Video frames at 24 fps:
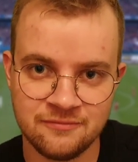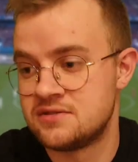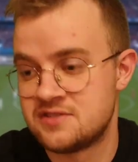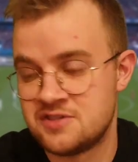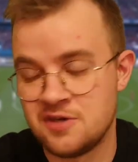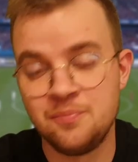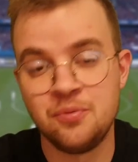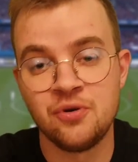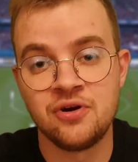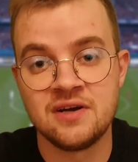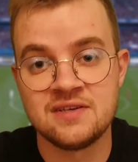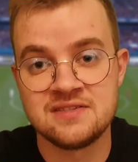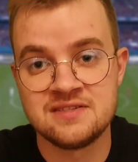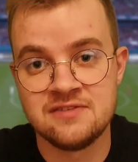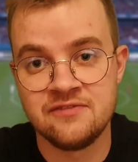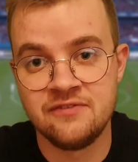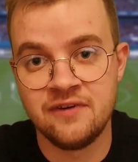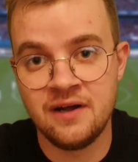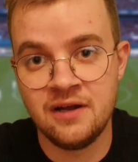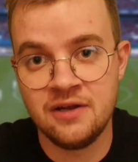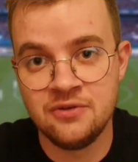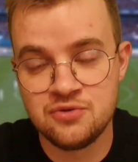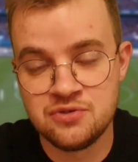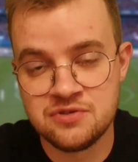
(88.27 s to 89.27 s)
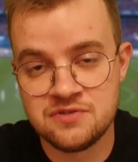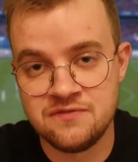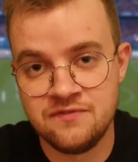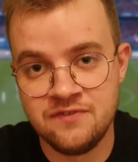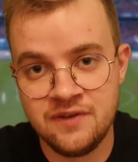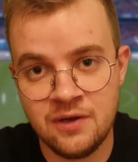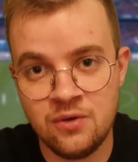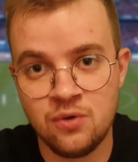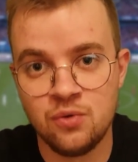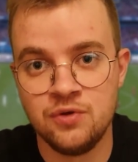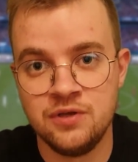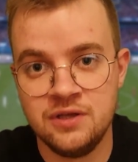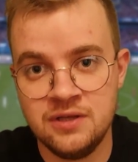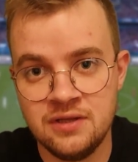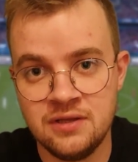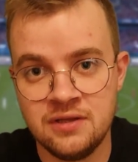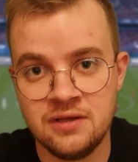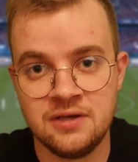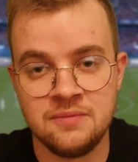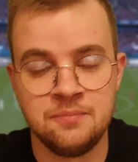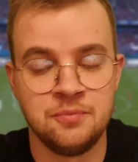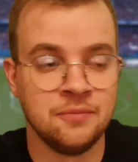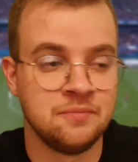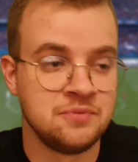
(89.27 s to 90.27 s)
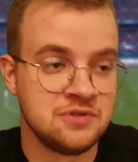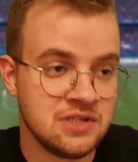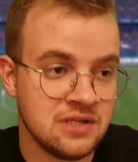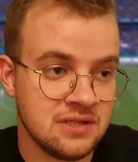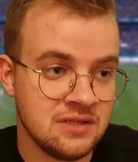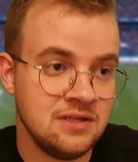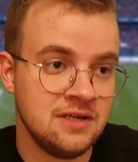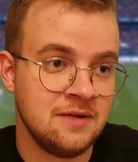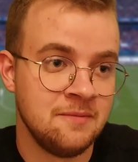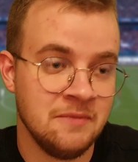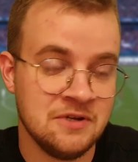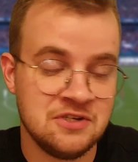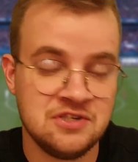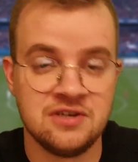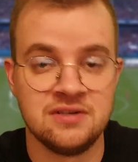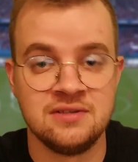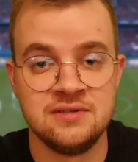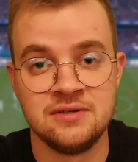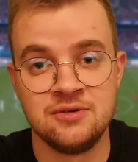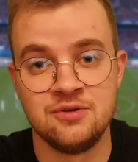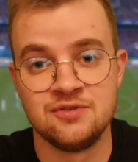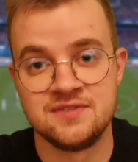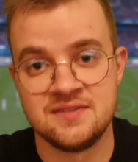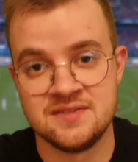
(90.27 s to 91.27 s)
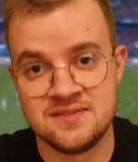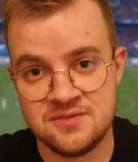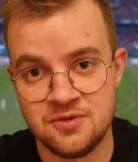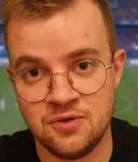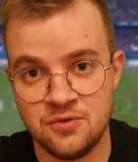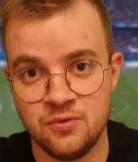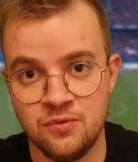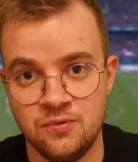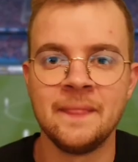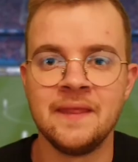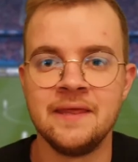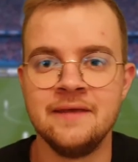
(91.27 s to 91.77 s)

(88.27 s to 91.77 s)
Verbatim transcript: co pokazywali już w wielu innych poprzednich meczach tego sezonu.